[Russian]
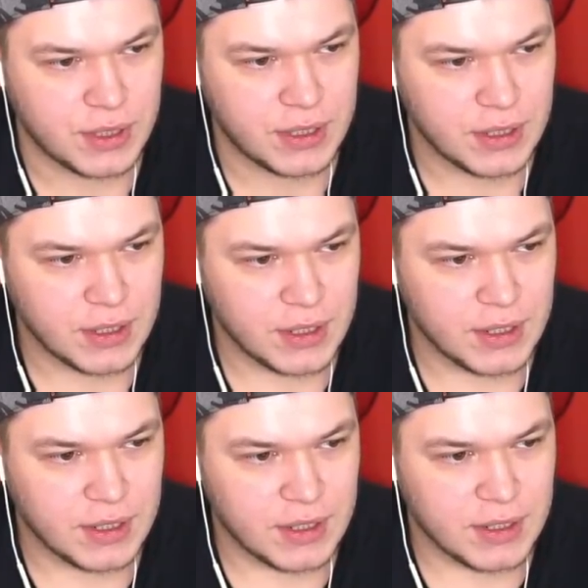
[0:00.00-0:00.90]
Ну
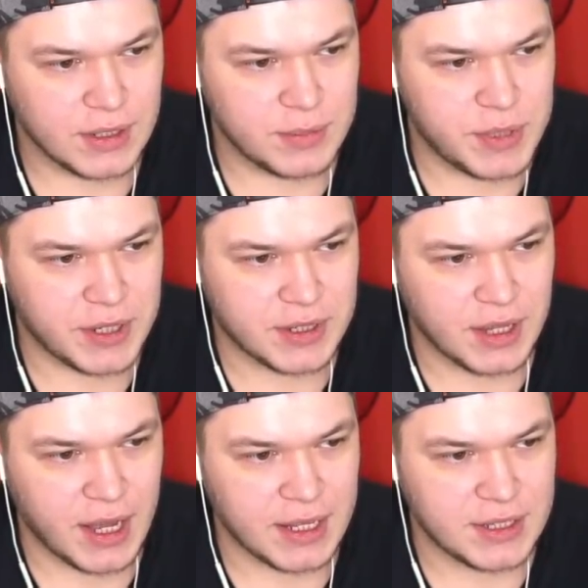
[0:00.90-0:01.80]

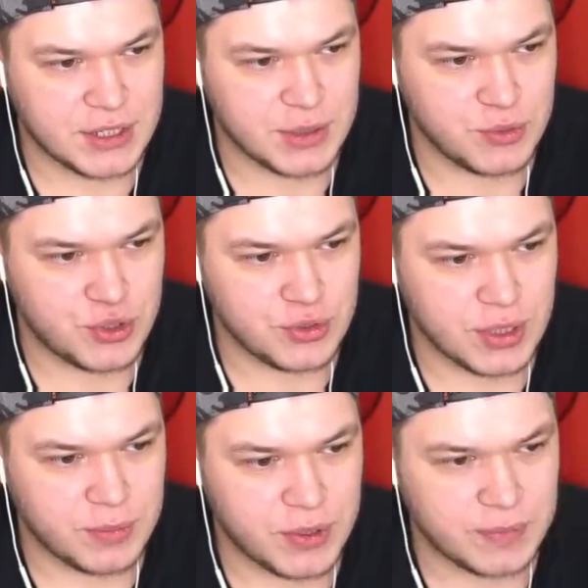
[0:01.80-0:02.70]
Перекладочки мучу
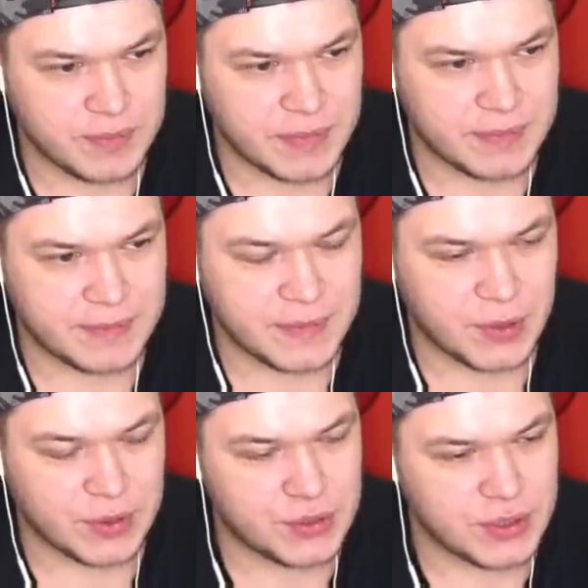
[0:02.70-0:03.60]
там. Ах,
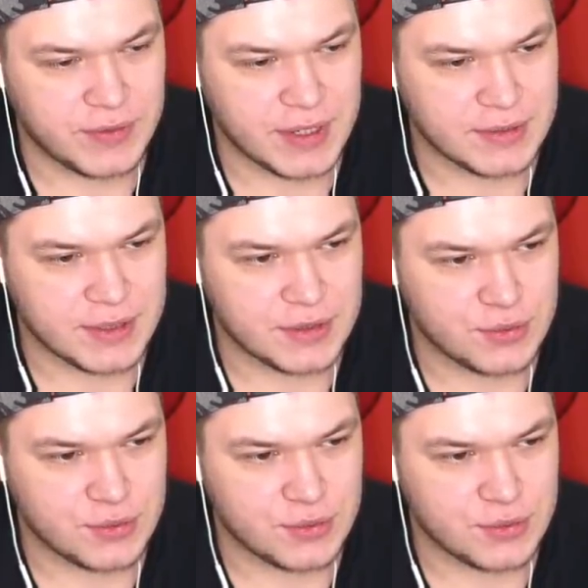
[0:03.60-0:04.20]
чуть не врезался.